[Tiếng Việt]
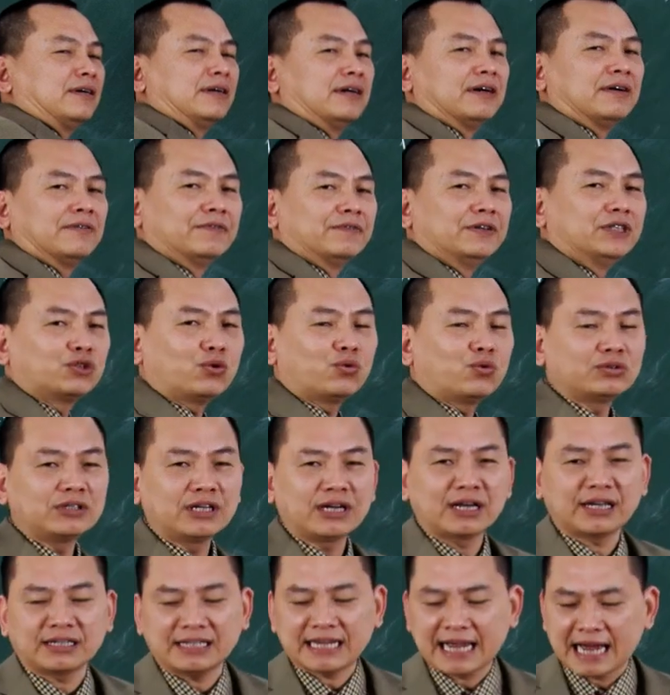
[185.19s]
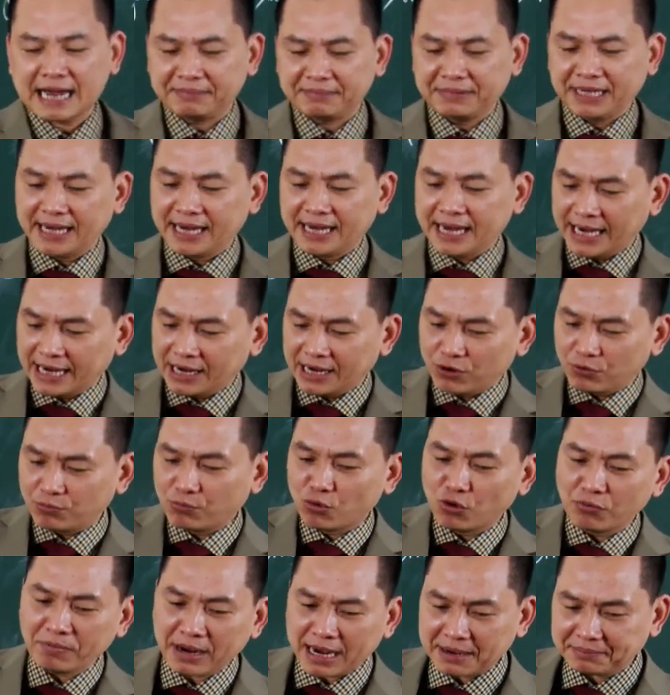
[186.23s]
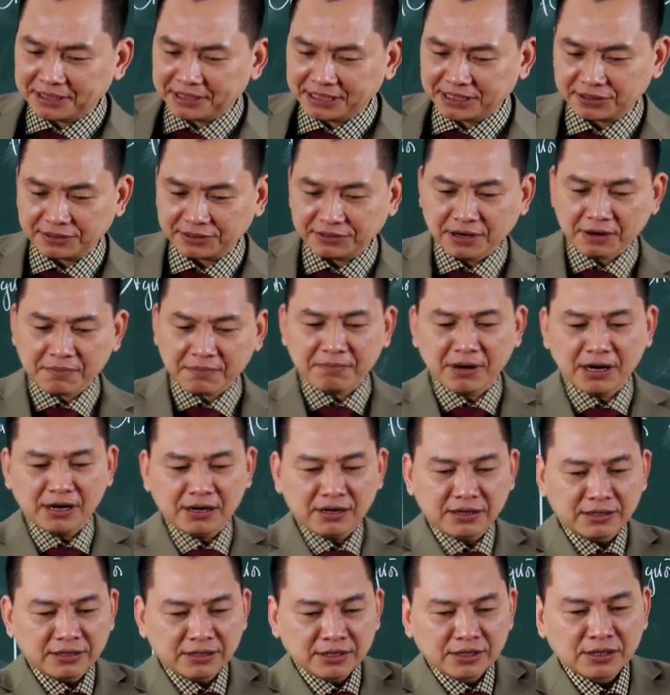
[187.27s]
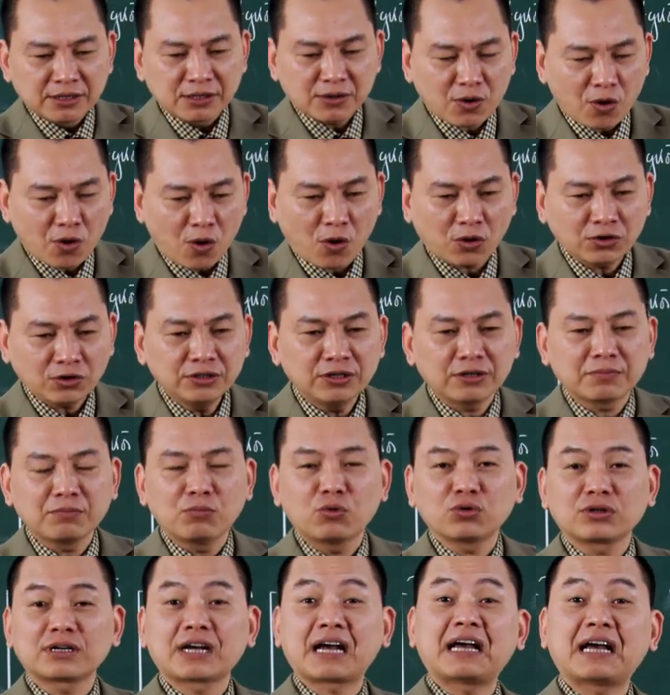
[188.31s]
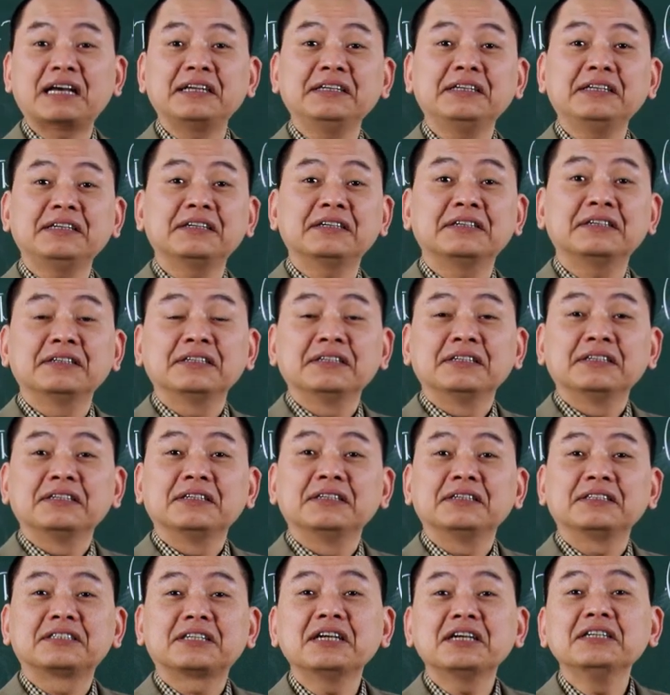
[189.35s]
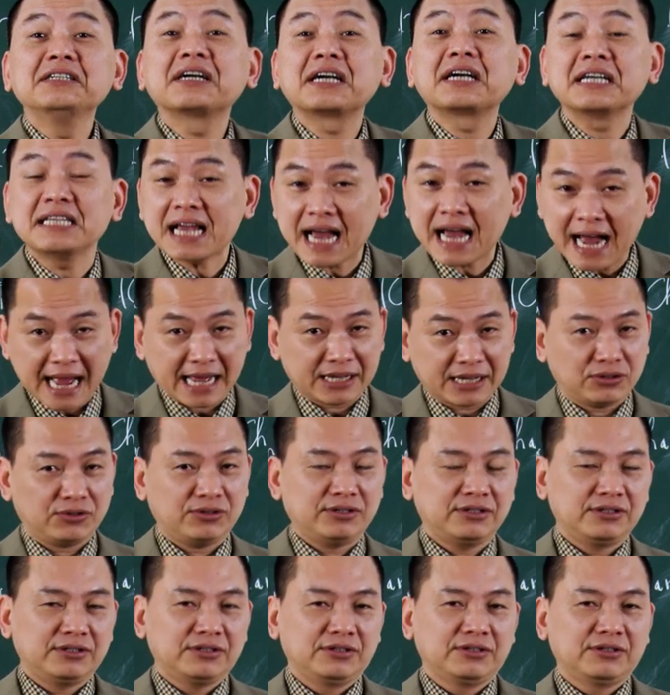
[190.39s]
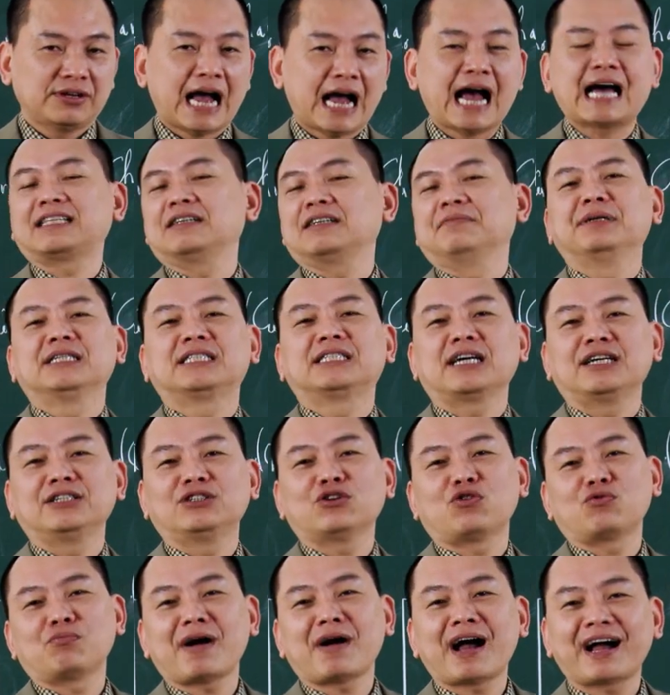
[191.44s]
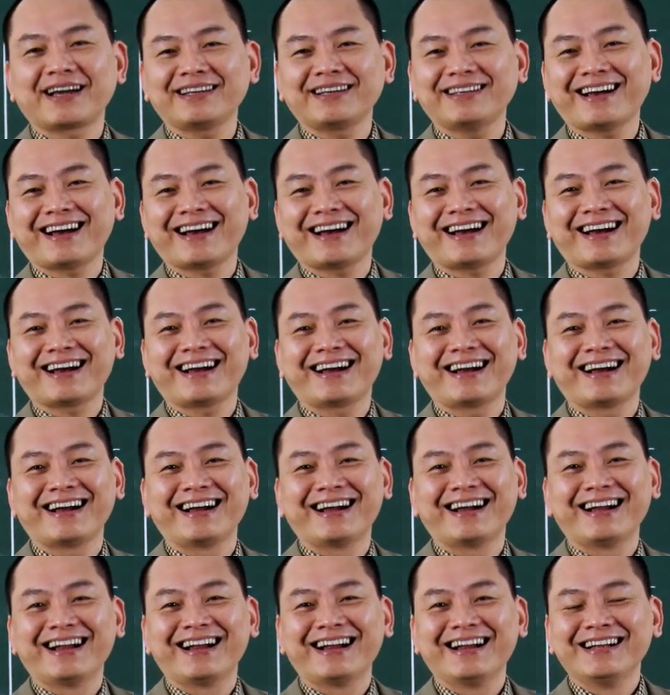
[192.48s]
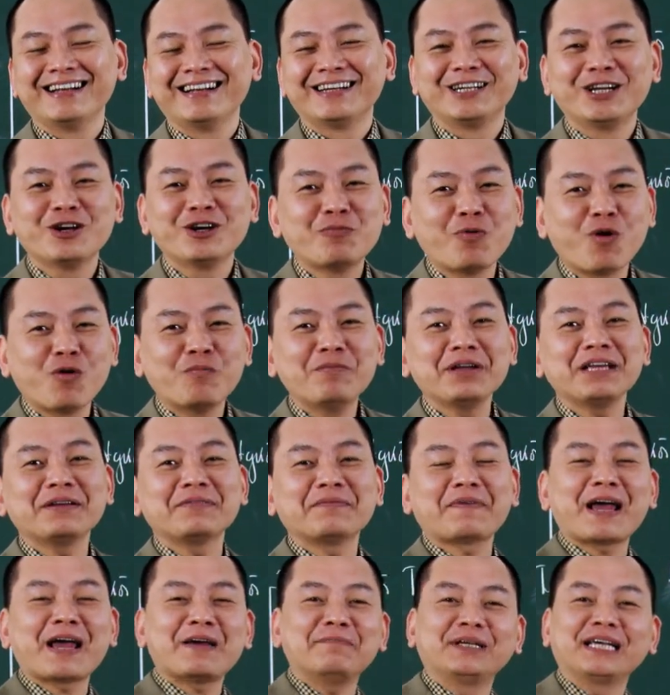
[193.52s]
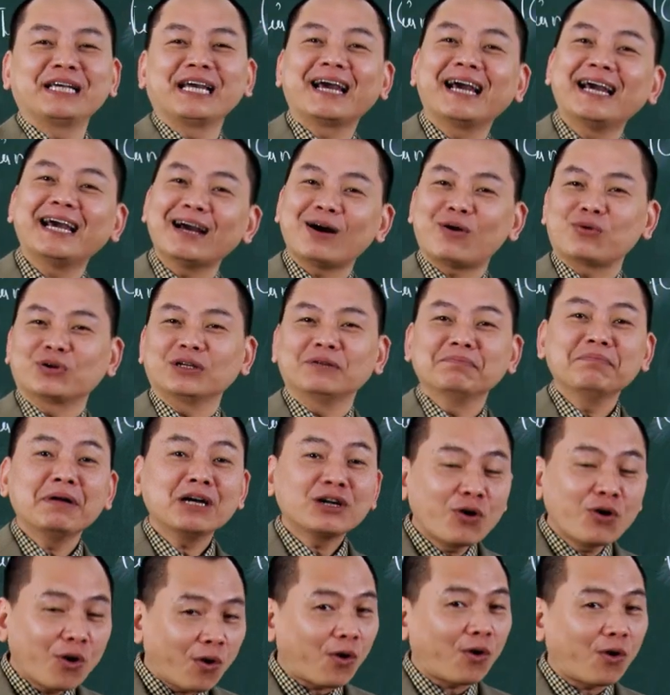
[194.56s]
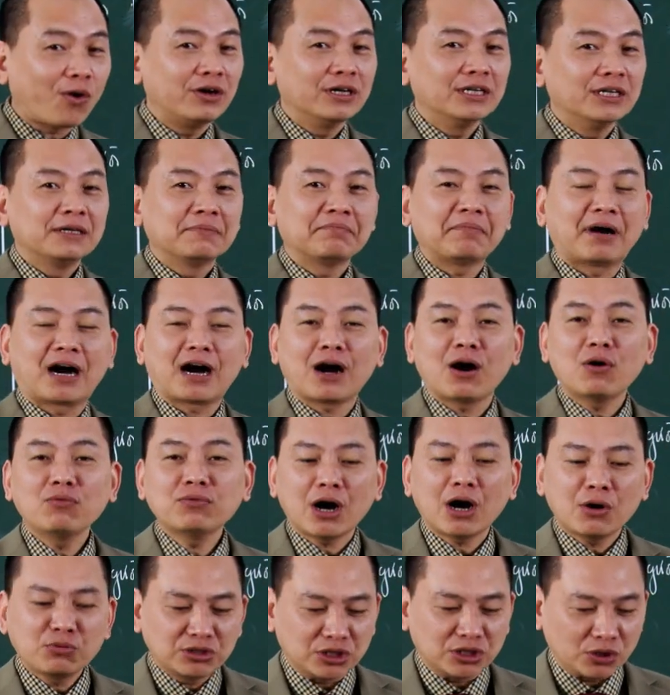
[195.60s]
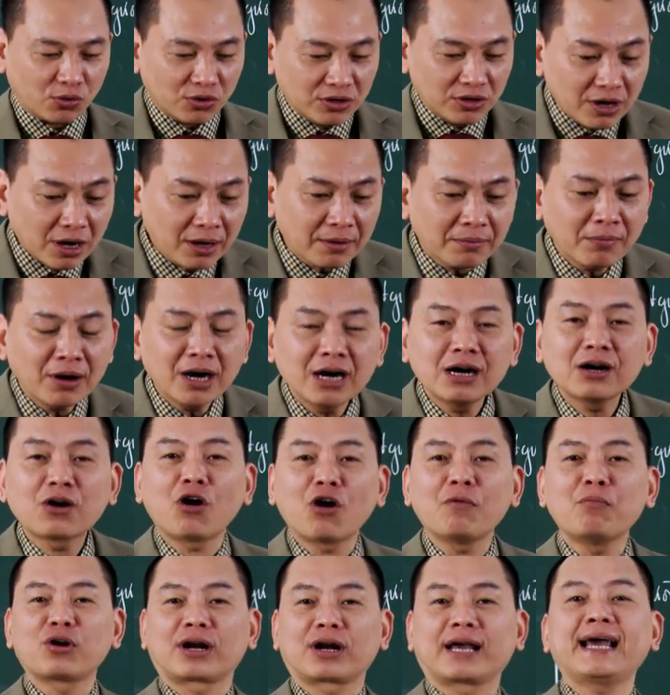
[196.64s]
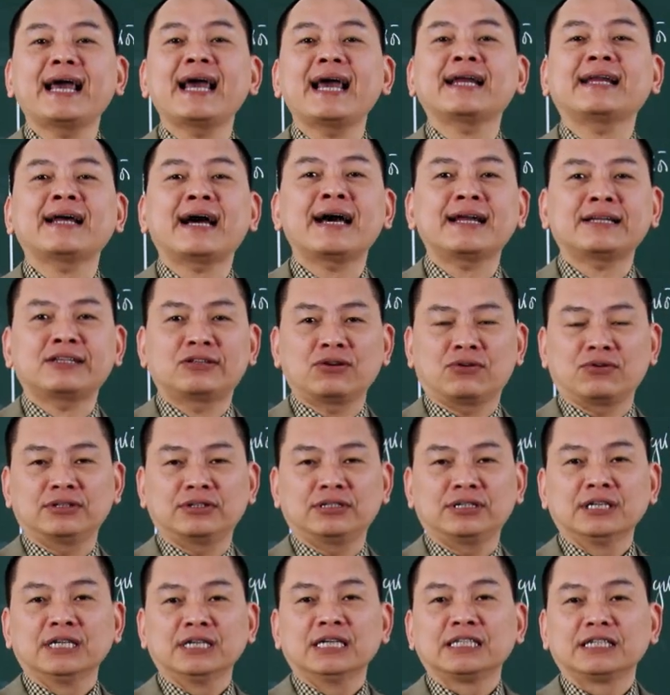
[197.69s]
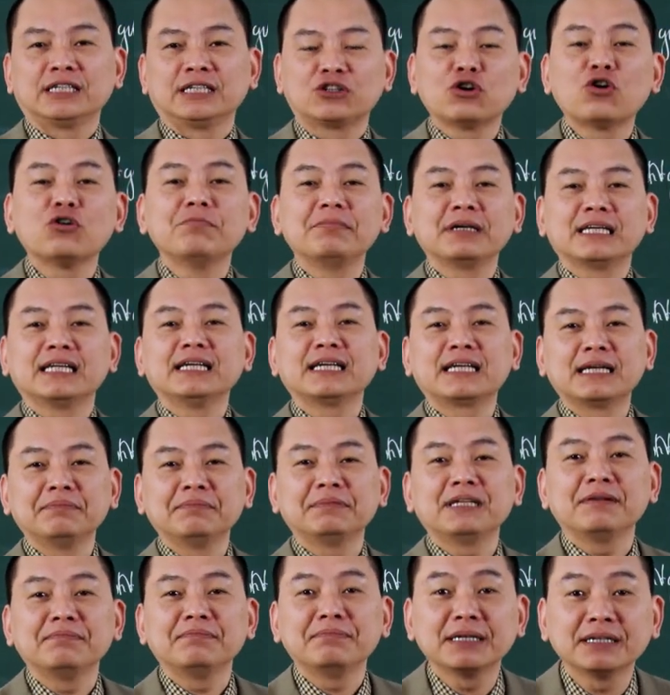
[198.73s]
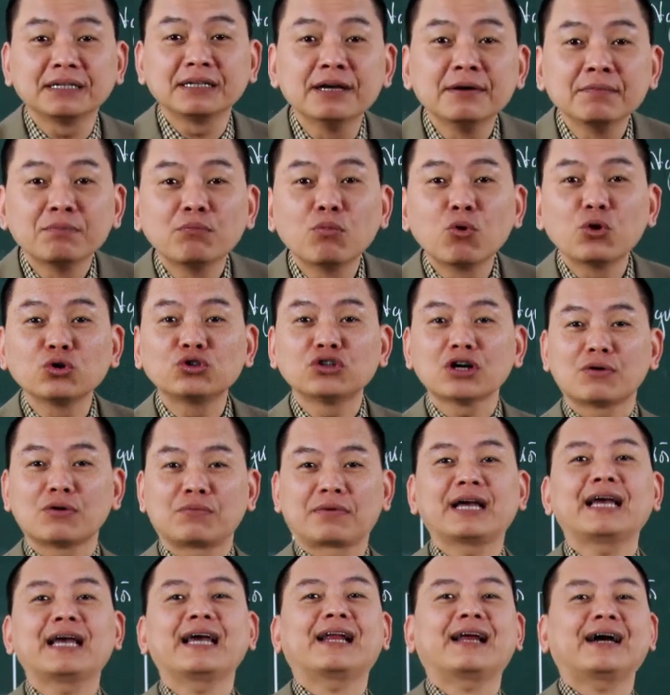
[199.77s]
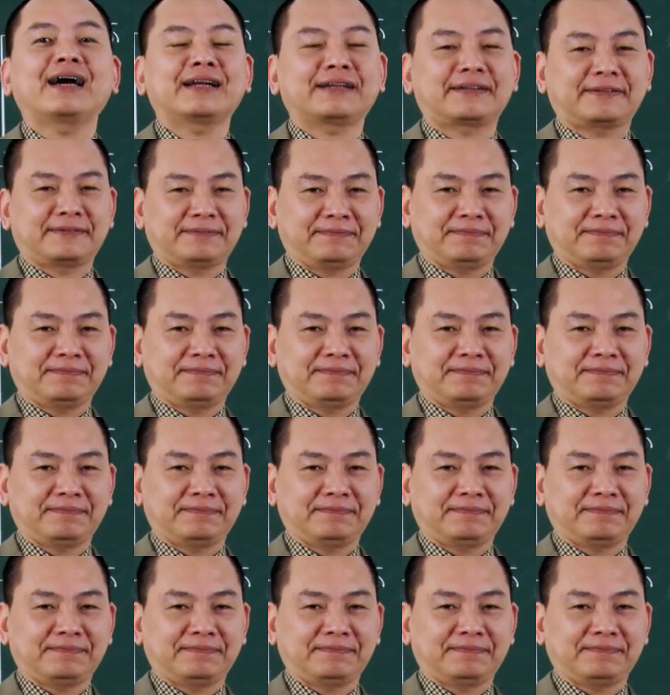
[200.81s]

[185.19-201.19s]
à, ví dụ như là nhà mình nghèo bố mẹ mình chỉ ước mơ có được một cái ờ, xây được cái nhà thôi à thì mình xây cho ông bà cái nhà nếu bố mình mẹ mình nghèo đến mức độ mà không ông chỉ có ước mơ có một cái SH thôi thì thôi mình đi kiếm tiền mình mua cho ông cái SH